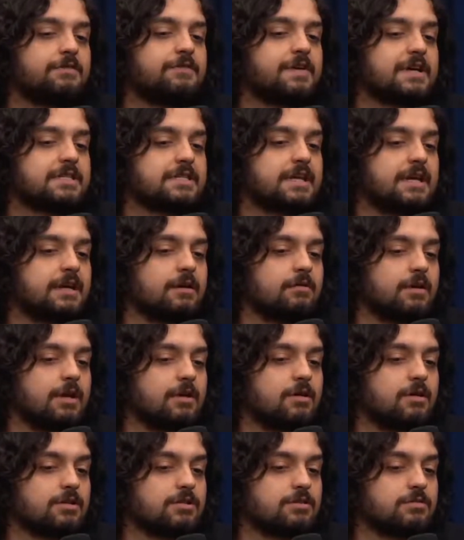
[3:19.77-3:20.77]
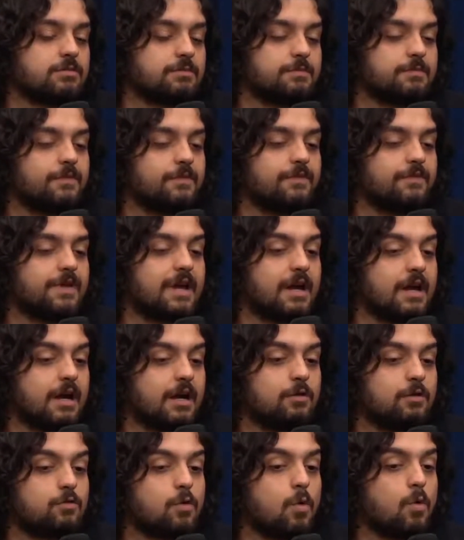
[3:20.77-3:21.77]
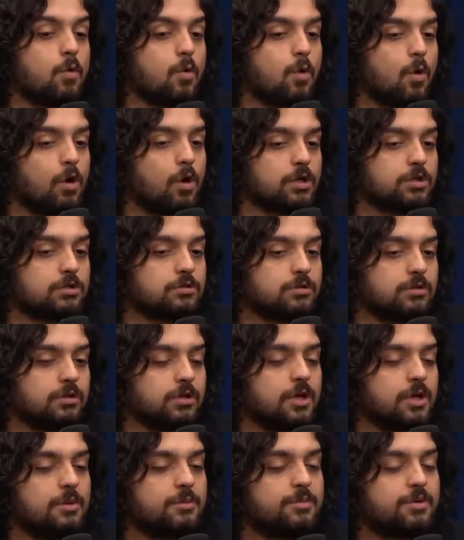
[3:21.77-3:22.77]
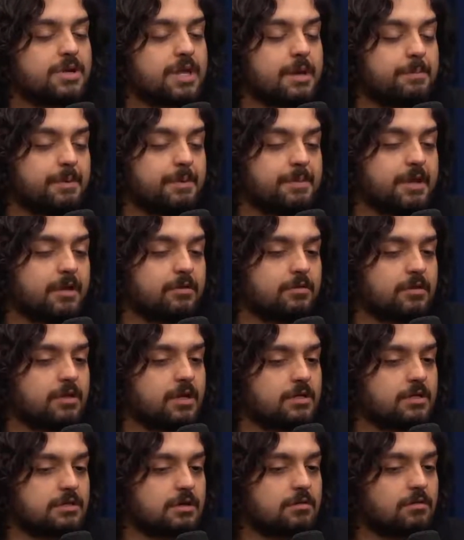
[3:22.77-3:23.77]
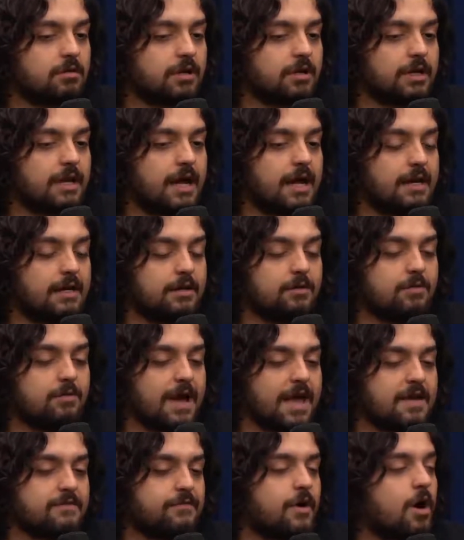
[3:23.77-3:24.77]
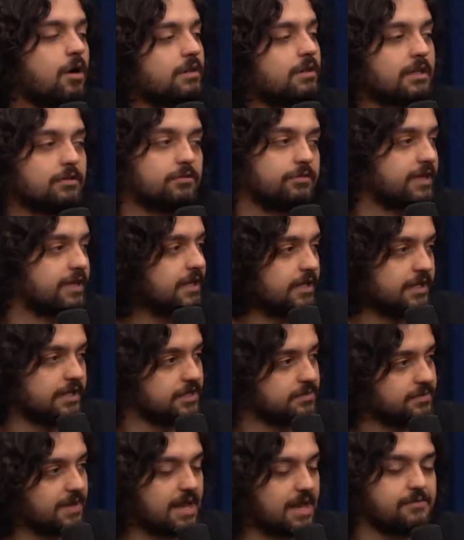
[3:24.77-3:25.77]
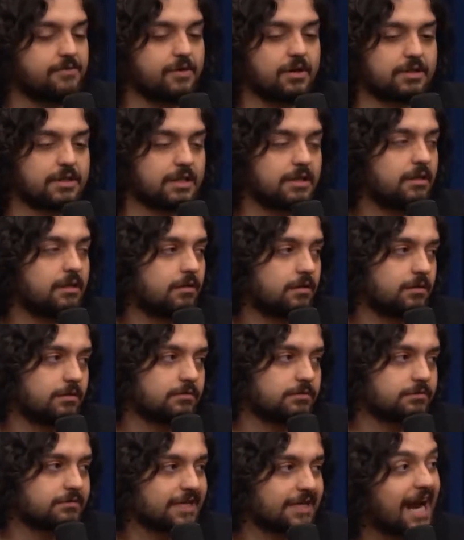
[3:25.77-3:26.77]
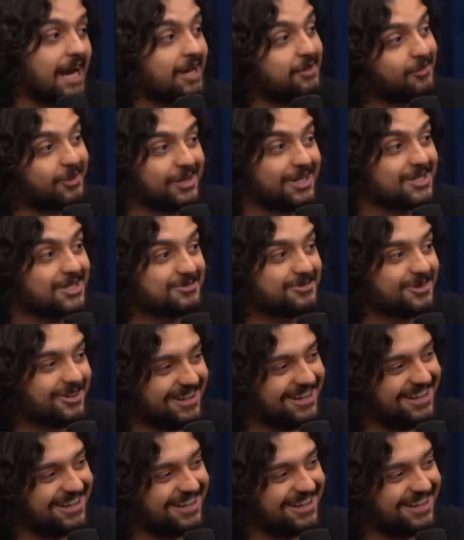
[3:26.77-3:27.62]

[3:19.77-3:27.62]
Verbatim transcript: fazer é. um negócio vegano com gosto, porque, primeiro, toda a nossa culinária não é em volta do veganismo, é em volta do carnivorismo